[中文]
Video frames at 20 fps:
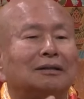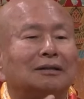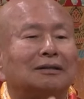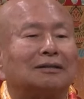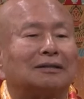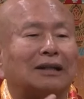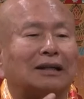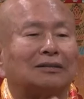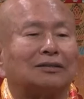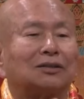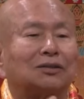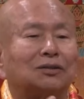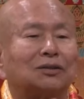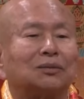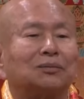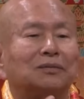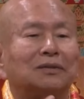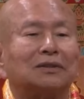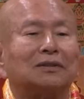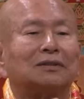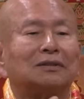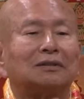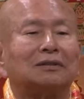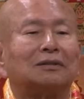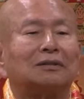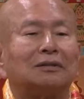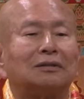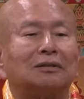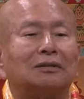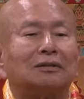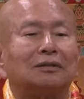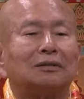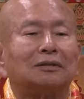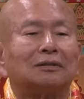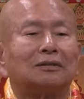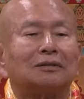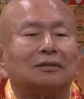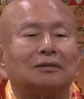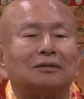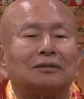男的证明，
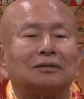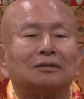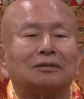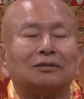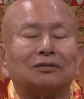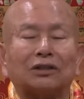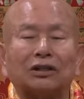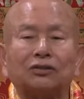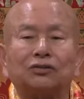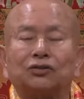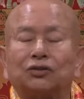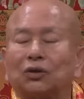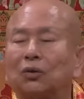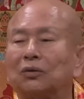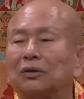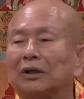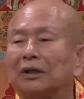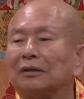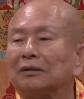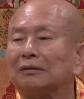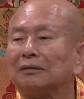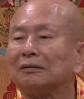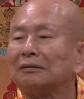连雄呢？